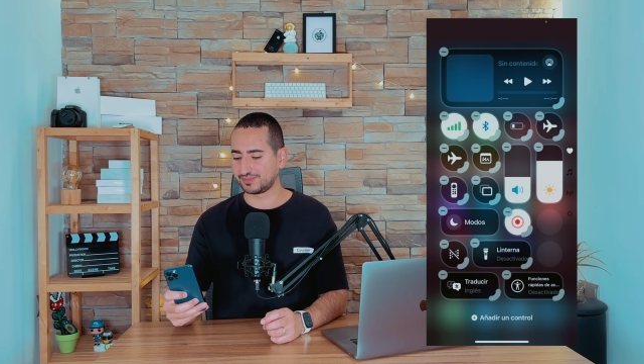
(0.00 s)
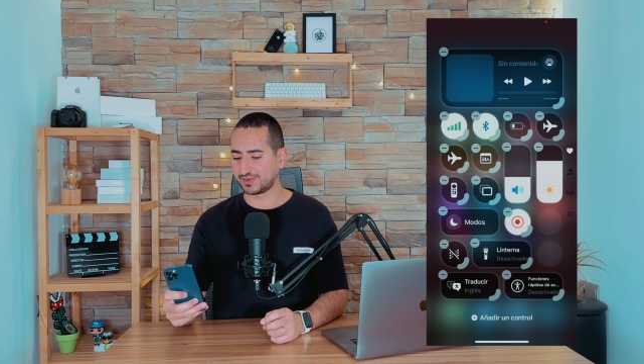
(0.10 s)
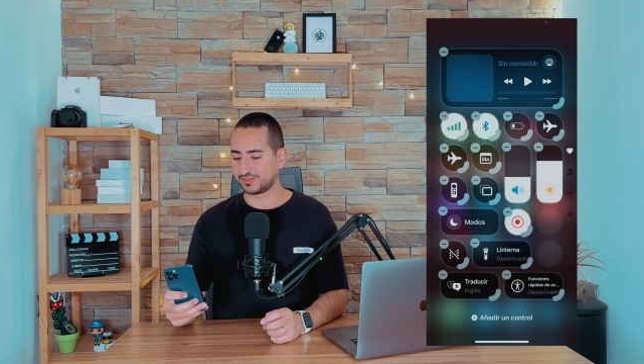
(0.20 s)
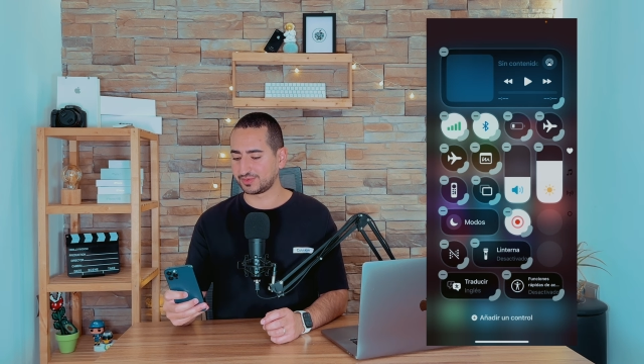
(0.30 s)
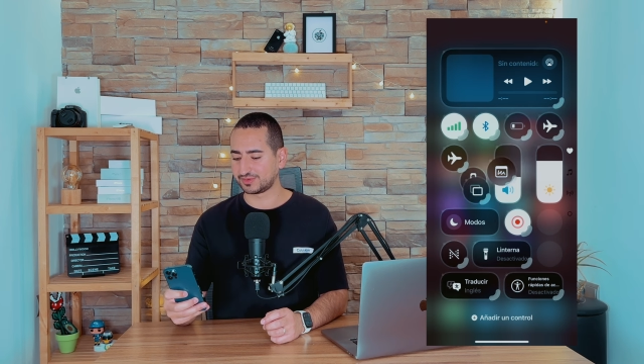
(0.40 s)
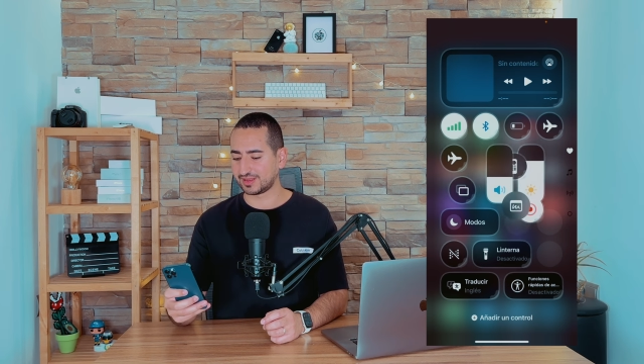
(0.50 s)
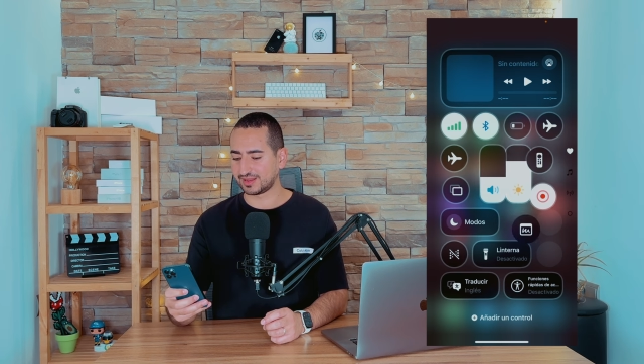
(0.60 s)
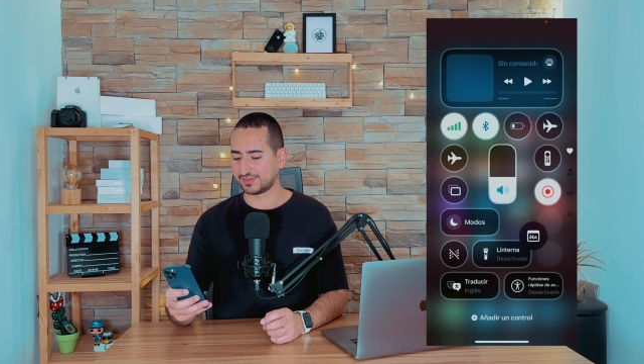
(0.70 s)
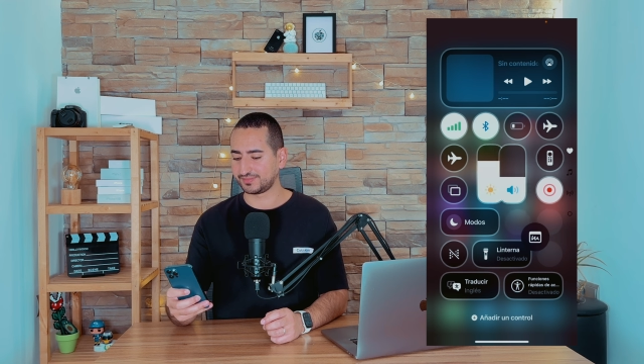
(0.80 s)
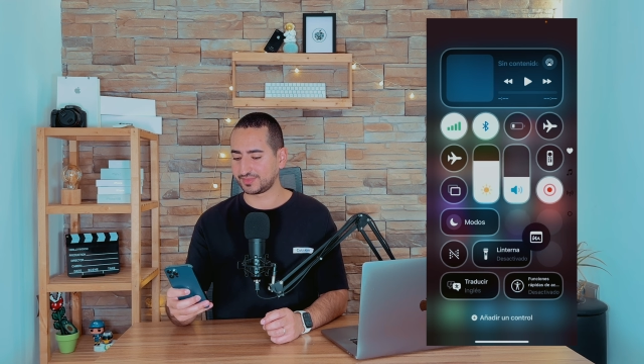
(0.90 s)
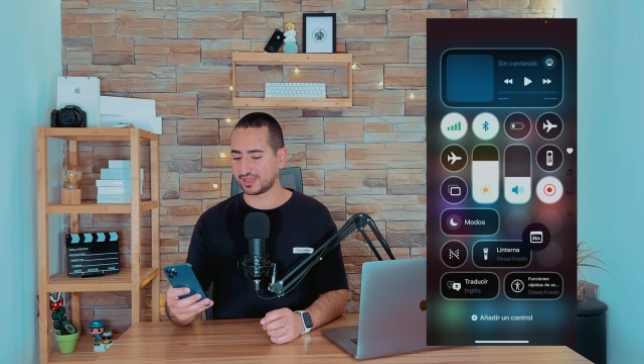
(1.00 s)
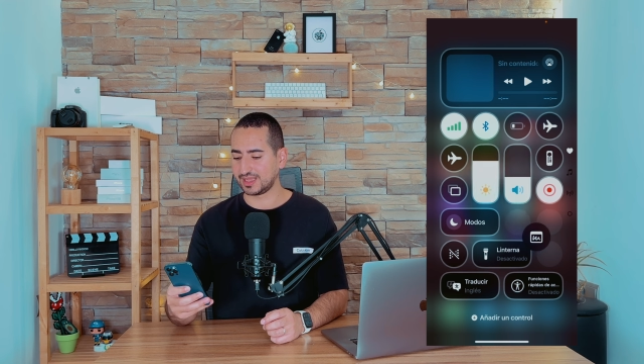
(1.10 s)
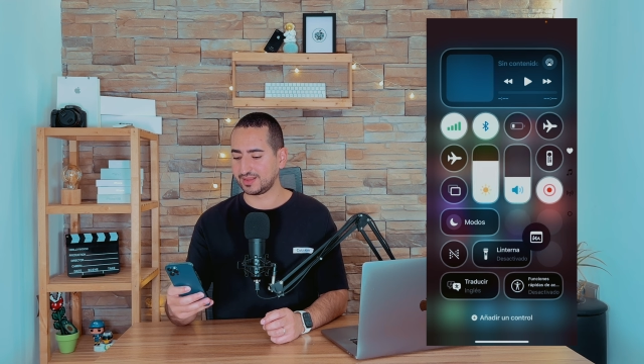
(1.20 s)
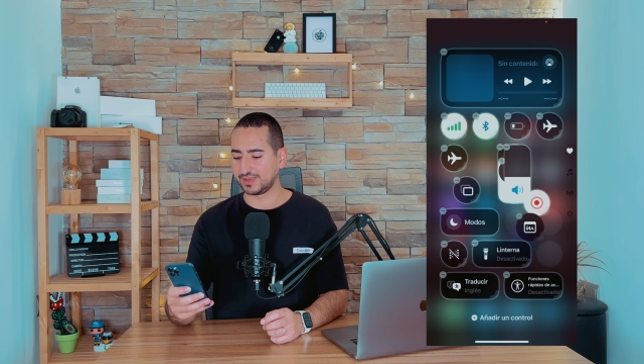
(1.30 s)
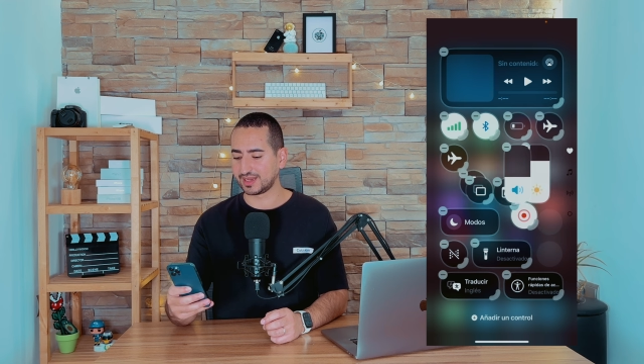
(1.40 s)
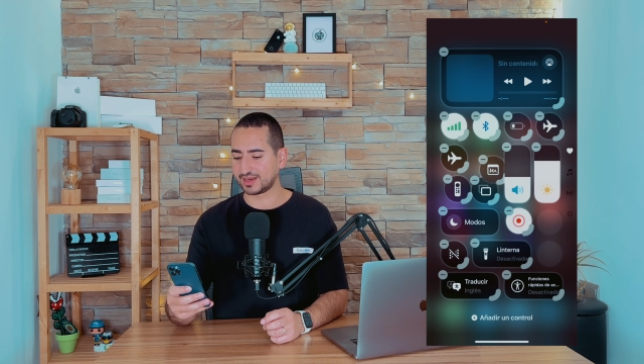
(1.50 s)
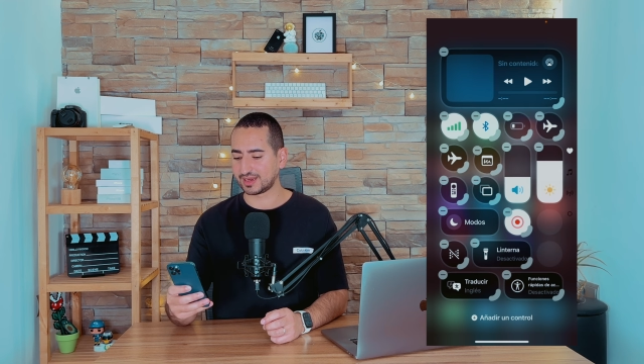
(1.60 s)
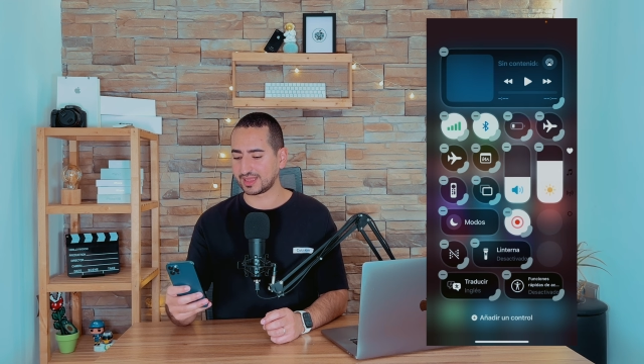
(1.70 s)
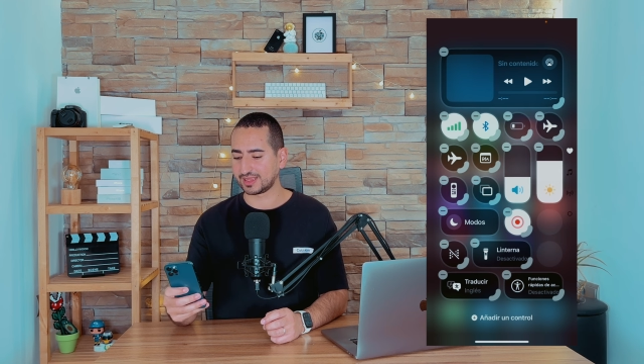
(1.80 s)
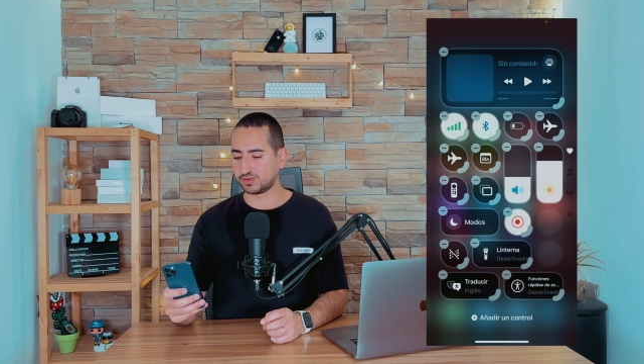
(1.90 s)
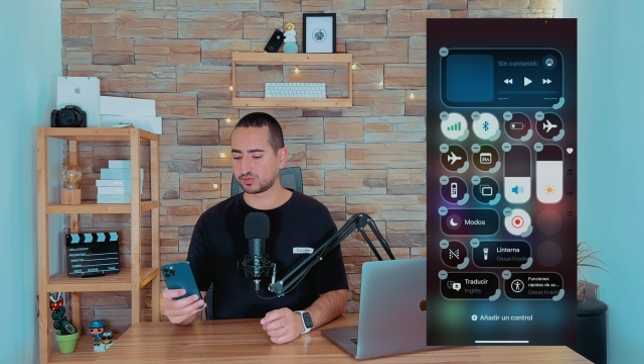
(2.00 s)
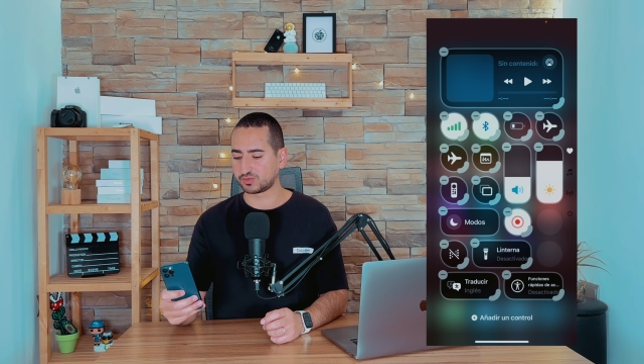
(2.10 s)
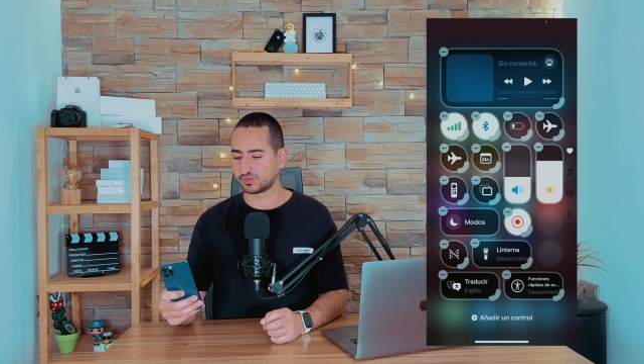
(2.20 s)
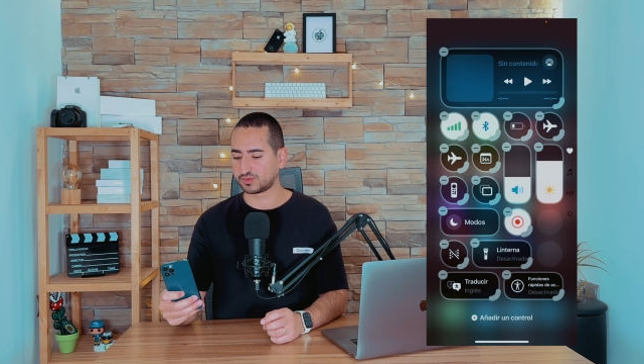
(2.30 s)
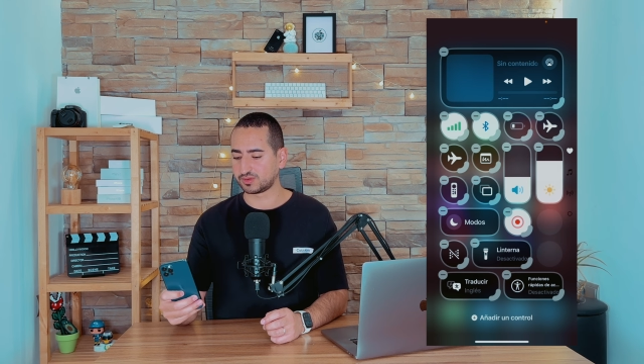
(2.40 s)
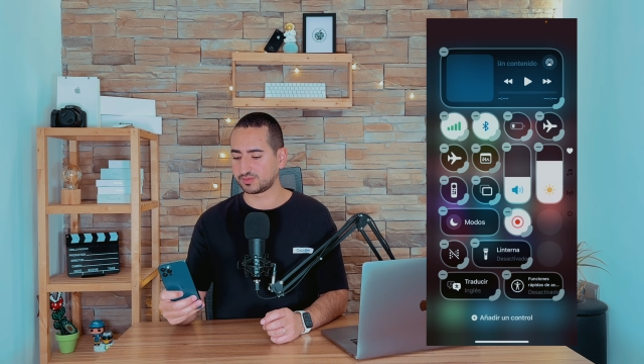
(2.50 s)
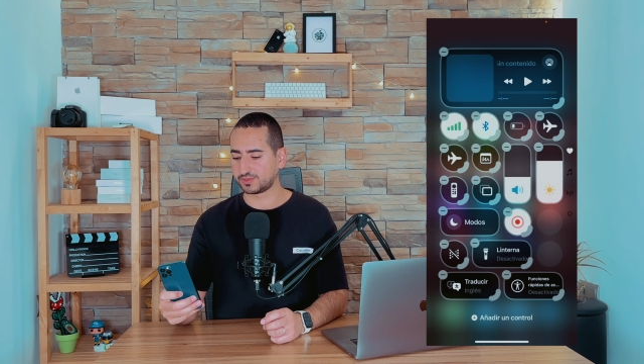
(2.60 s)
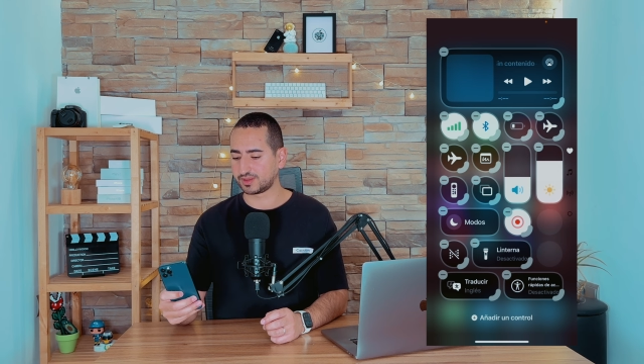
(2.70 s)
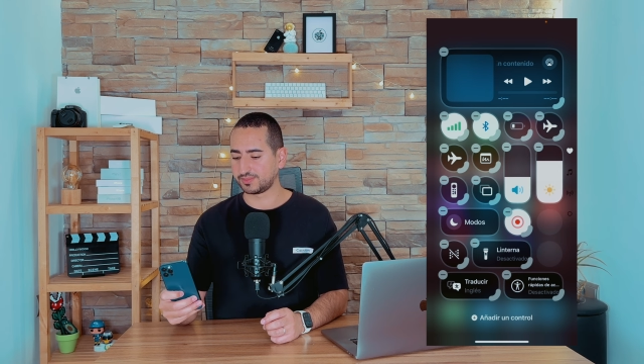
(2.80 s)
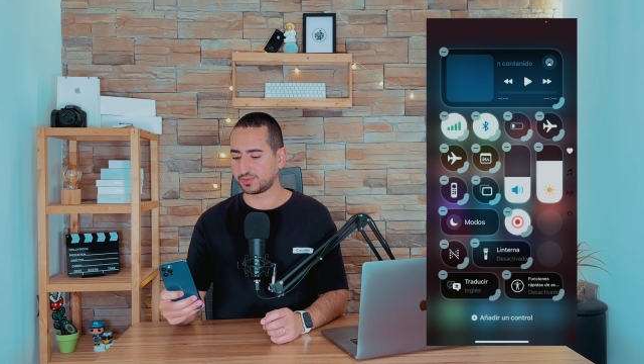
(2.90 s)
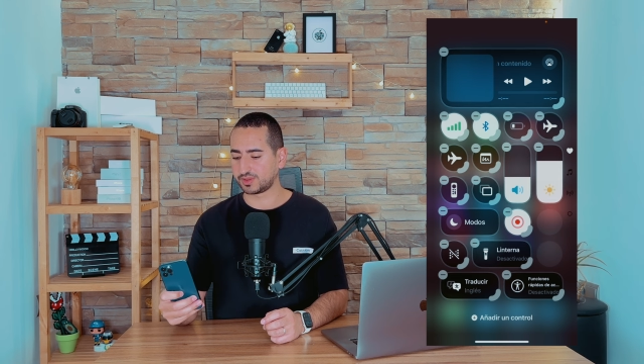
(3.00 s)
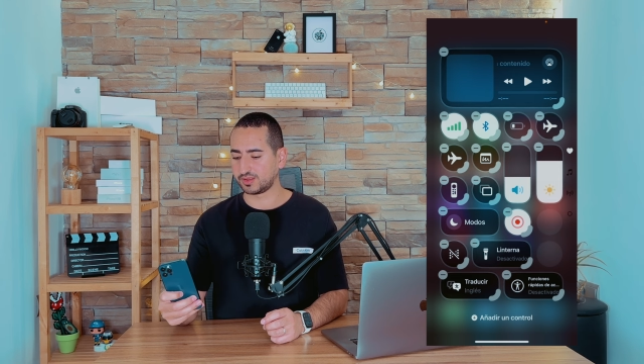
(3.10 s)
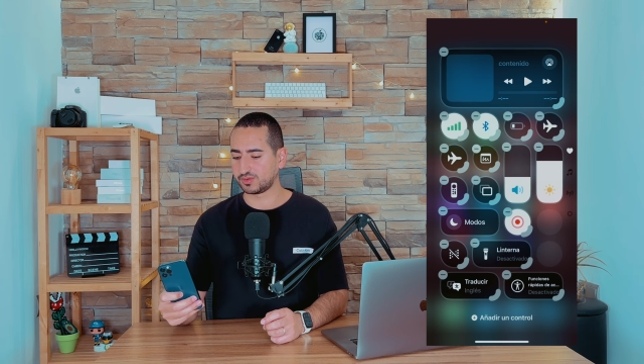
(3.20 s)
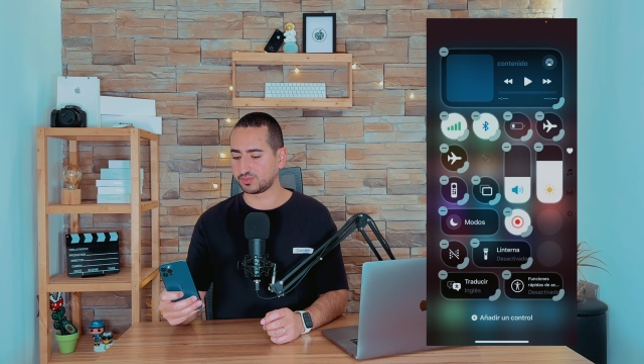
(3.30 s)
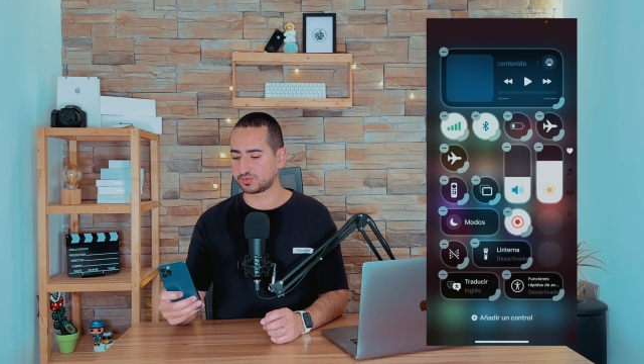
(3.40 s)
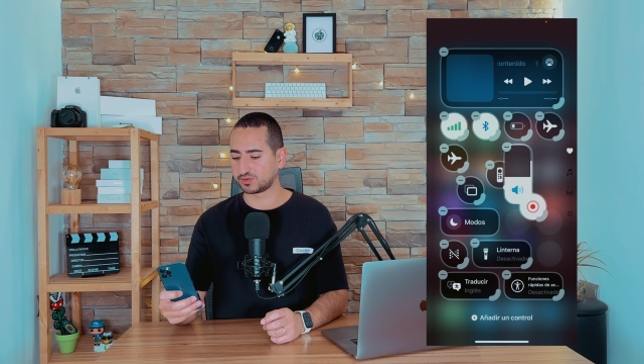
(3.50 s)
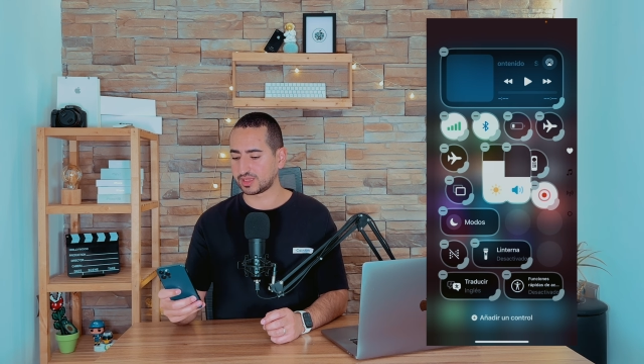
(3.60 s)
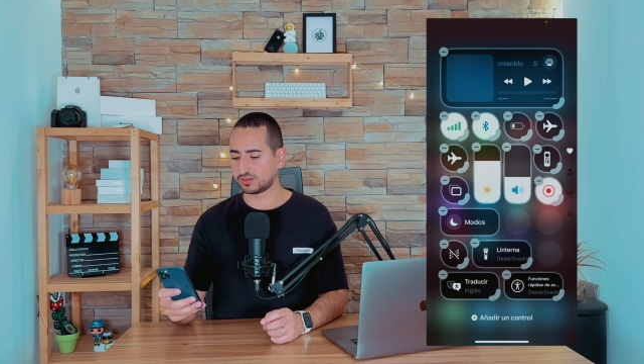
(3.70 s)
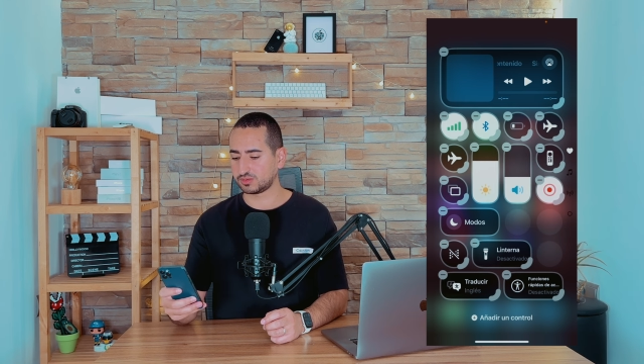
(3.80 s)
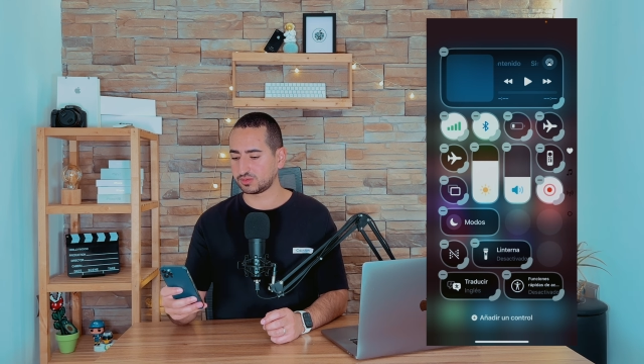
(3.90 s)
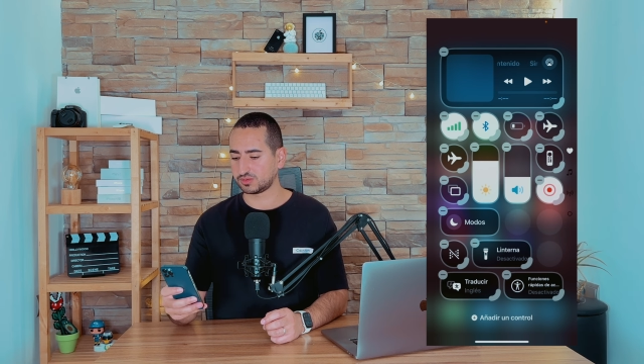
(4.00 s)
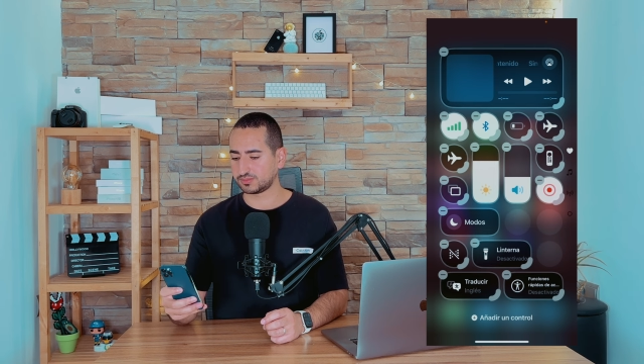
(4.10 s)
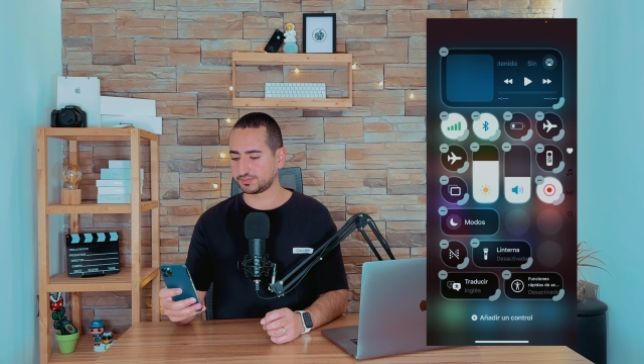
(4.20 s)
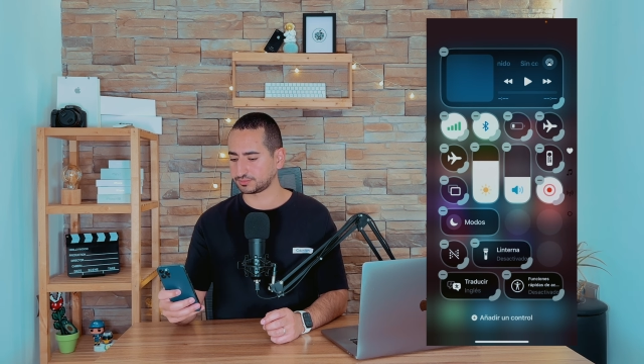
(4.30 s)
vamos a eliminar aquellos controles, por ejemplo, que yo no uso tanto,